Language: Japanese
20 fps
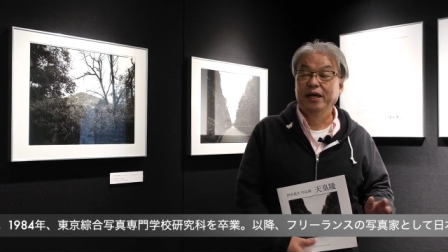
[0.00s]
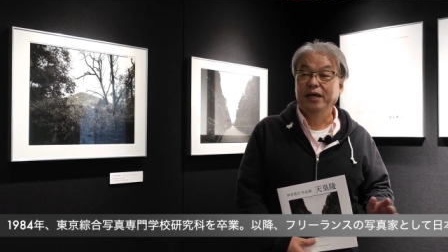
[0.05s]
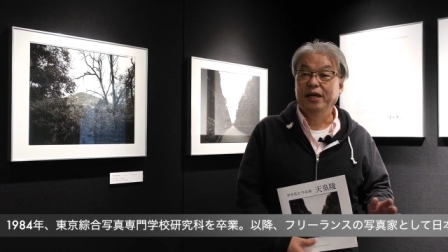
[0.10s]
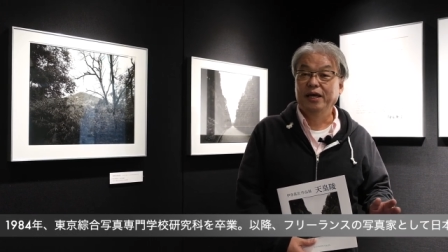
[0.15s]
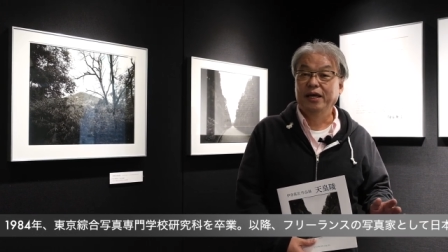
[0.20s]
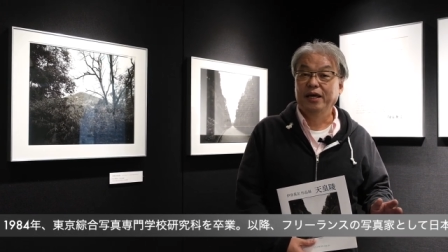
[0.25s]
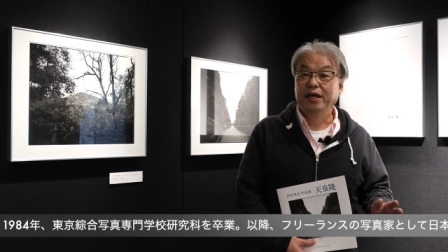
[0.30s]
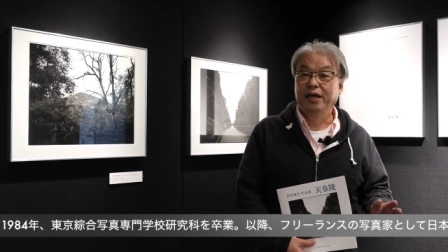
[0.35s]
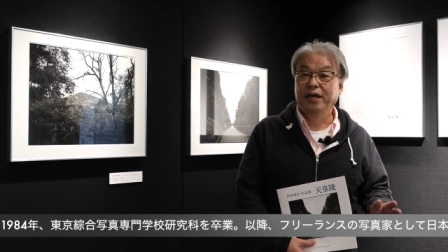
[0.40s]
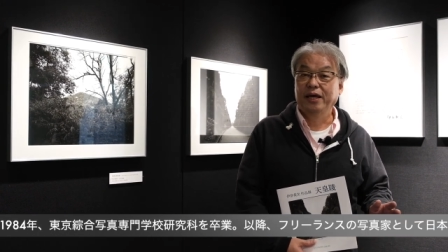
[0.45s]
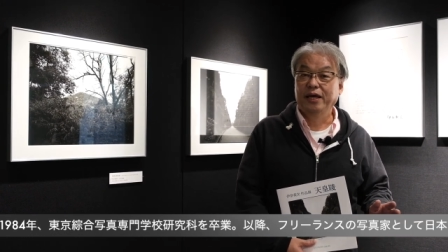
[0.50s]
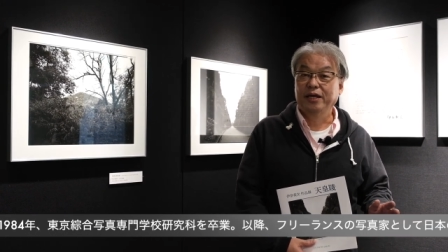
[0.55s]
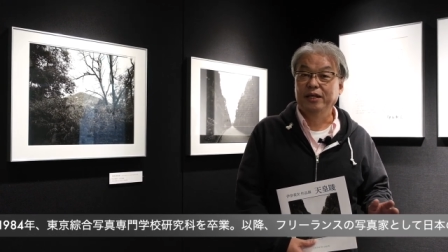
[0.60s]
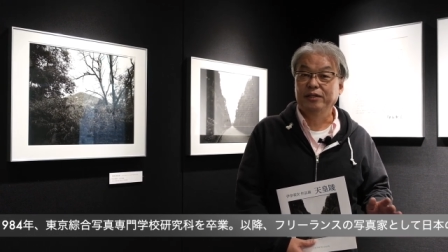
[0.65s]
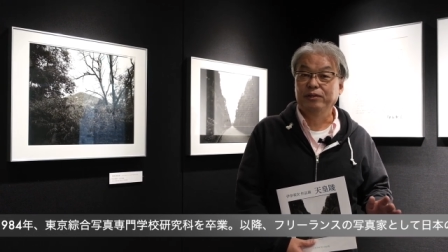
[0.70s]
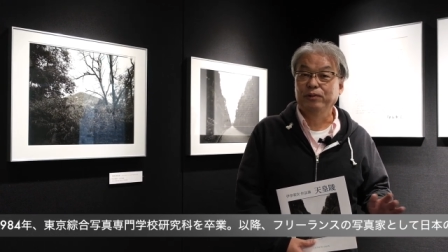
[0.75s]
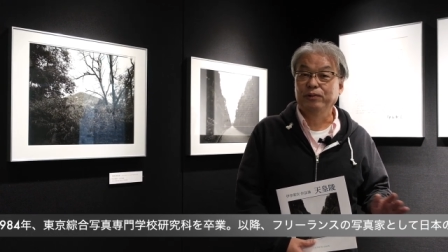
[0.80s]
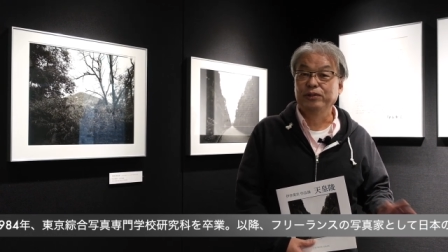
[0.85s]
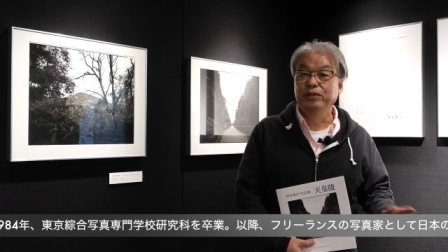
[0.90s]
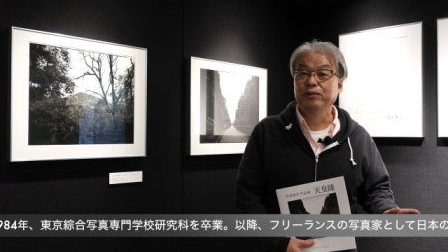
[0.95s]

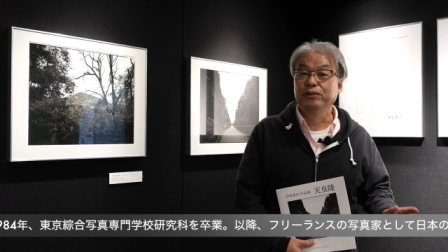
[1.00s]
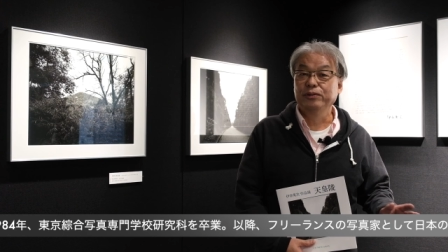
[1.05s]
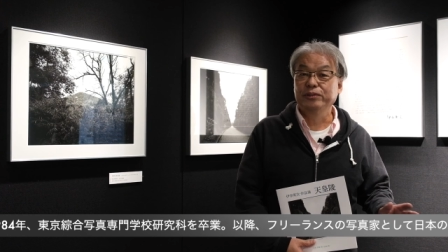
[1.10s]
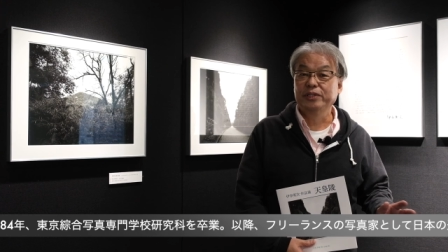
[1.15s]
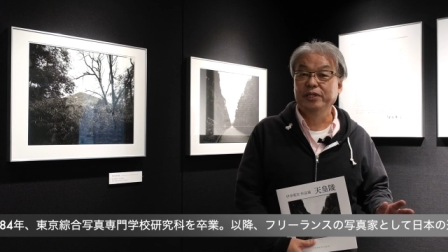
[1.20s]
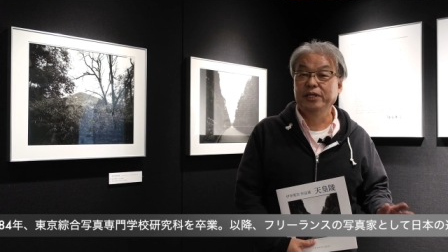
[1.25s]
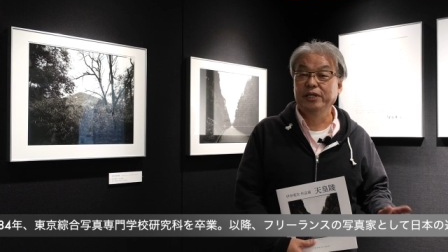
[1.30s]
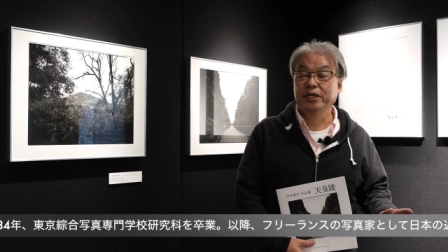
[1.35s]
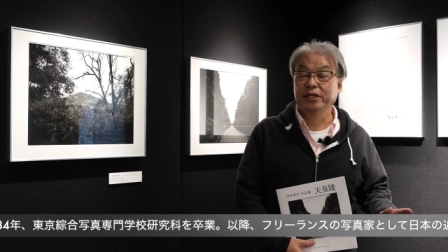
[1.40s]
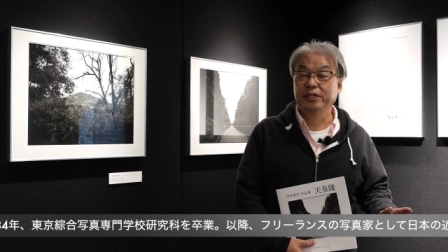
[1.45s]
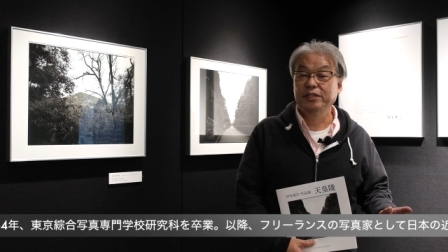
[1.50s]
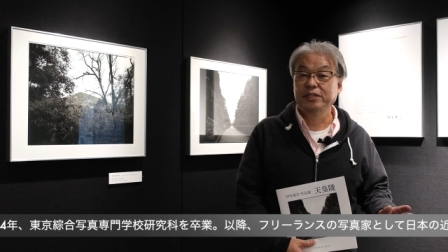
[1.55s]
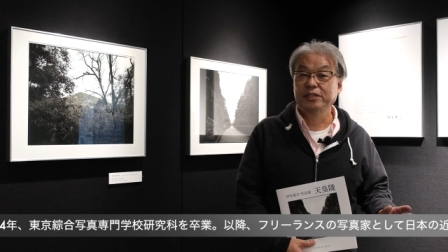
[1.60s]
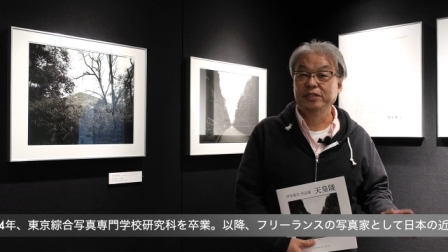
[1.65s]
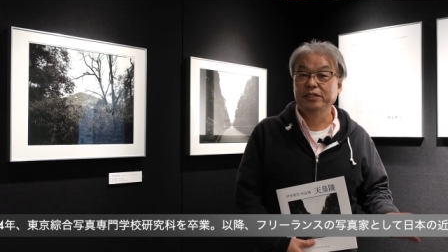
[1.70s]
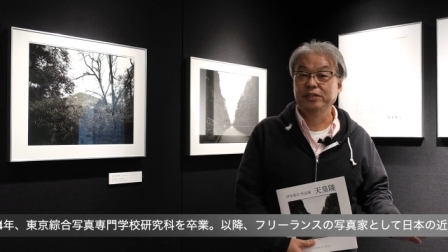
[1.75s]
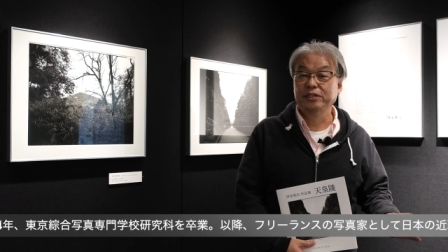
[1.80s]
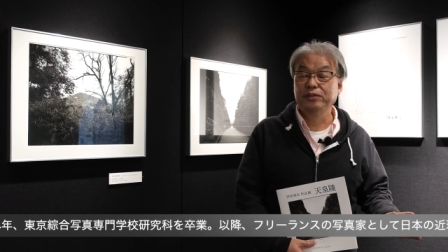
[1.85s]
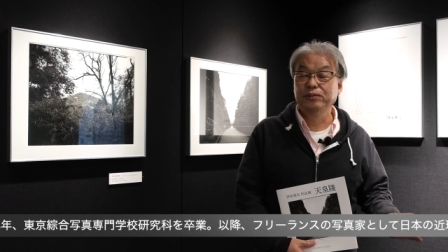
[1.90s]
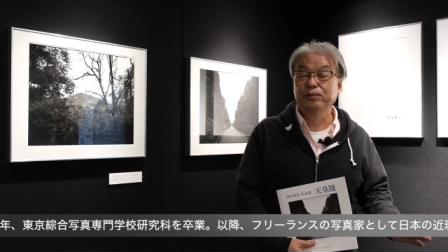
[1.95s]
えー、時の政
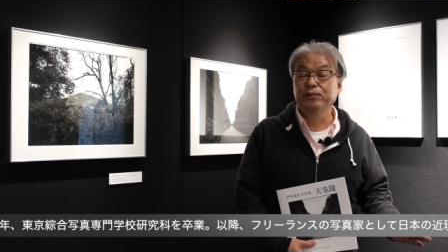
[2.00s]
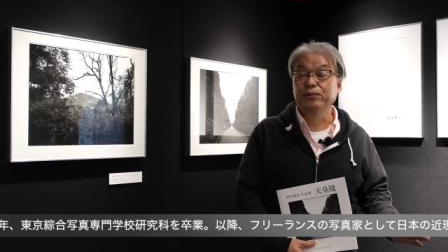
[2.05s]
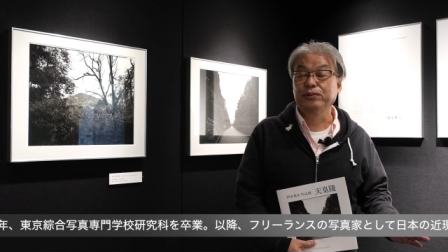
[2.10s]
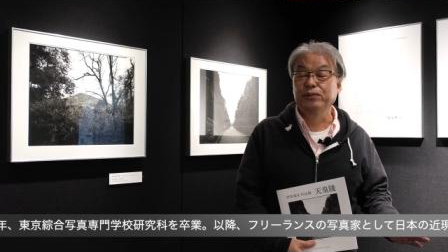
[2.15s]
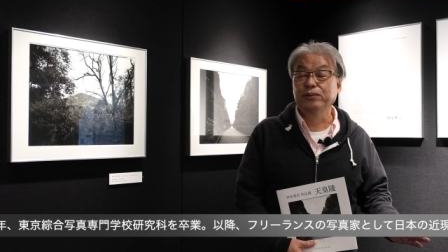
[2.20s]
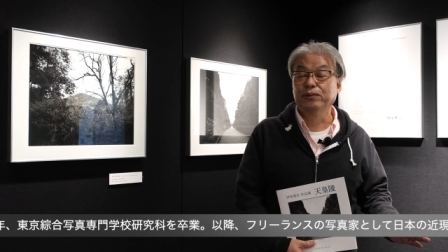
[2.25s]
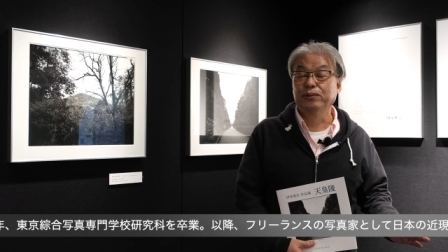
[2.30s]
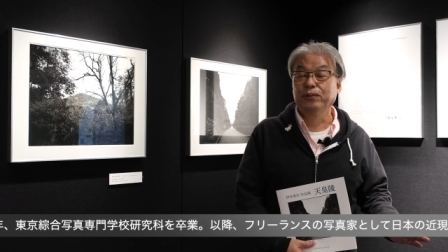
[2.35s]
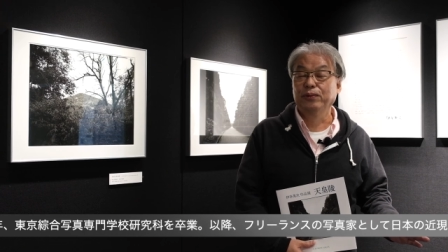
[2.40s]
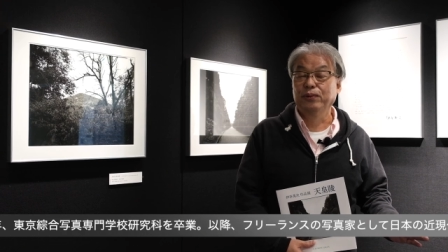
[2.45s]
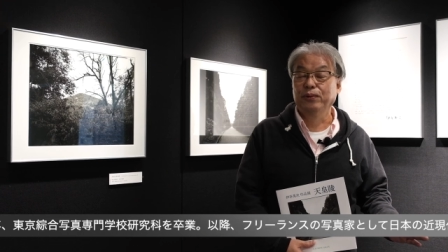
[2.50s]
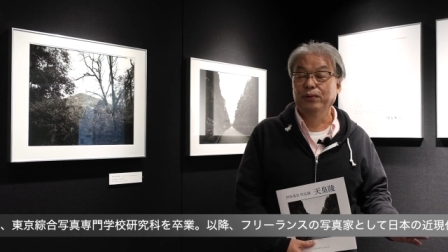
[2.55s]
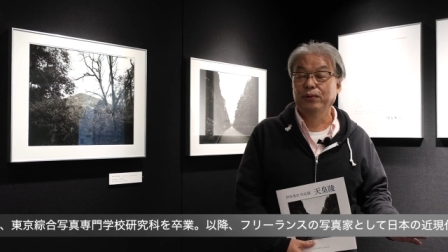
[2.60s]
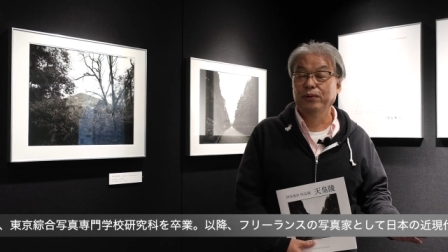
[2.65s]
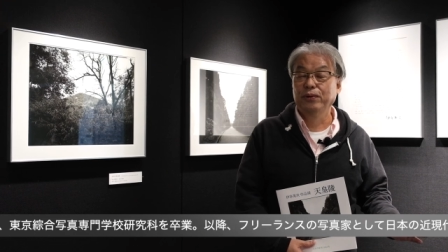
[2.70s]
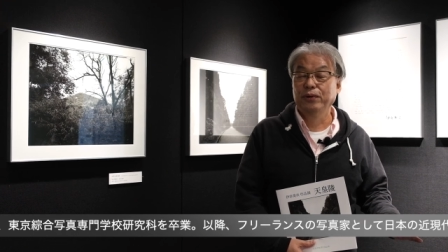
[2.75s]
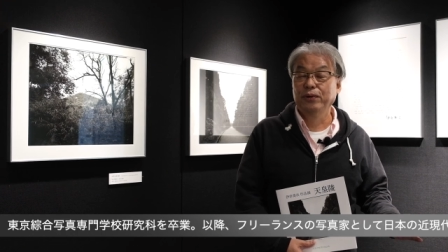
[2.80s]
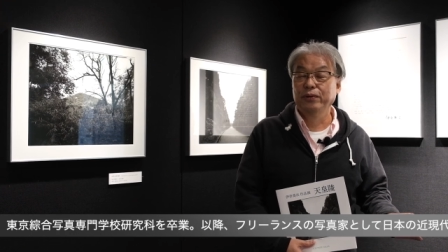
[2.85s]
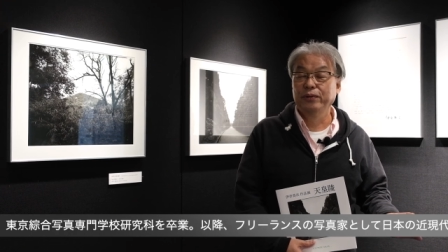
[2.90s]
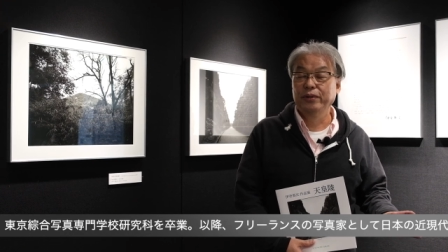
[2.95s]
治状況
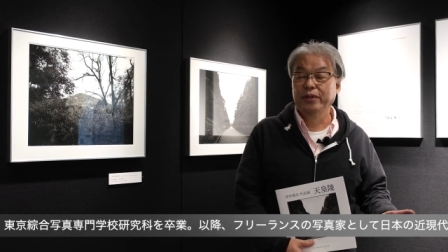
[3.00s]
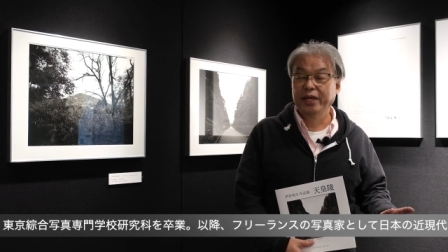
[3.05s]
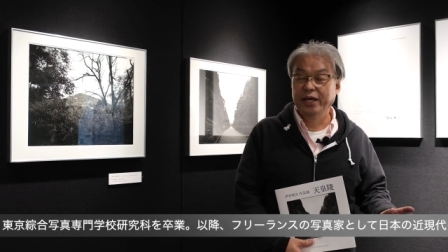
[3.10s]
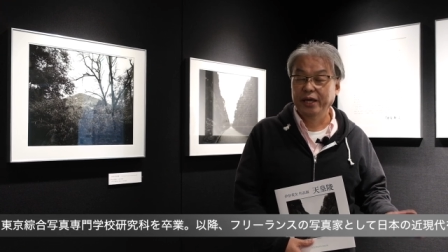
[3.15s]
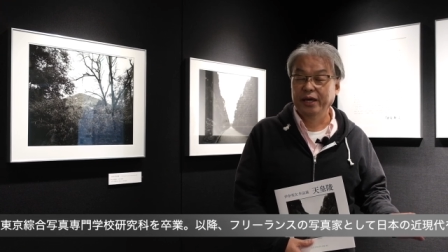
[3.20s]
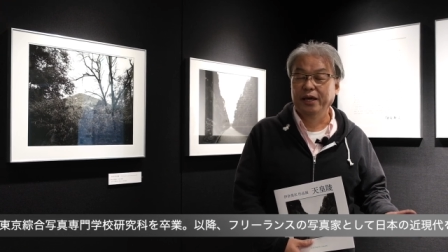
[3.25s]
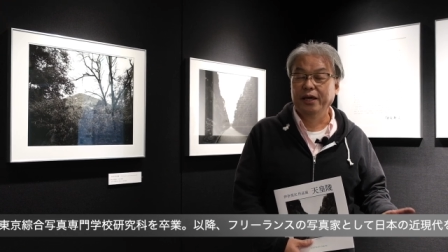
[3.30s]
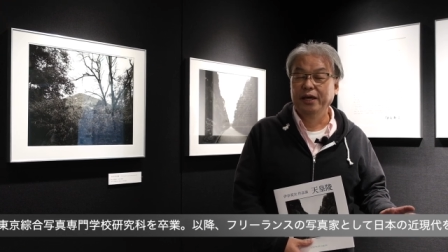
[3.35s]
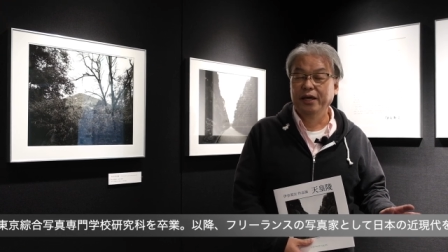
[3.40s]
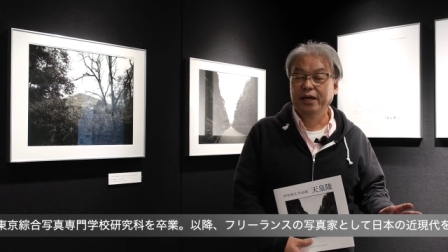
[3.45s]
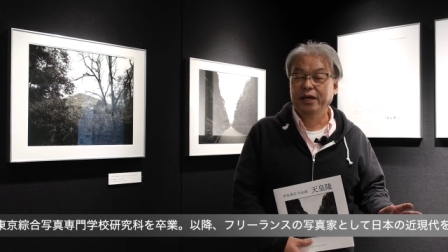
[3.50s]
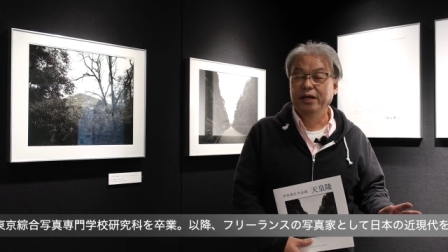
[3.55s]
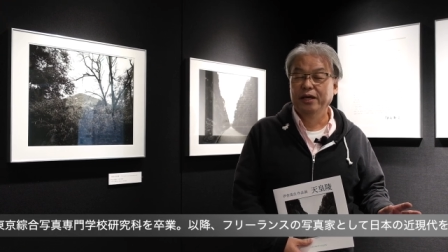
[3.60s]
で、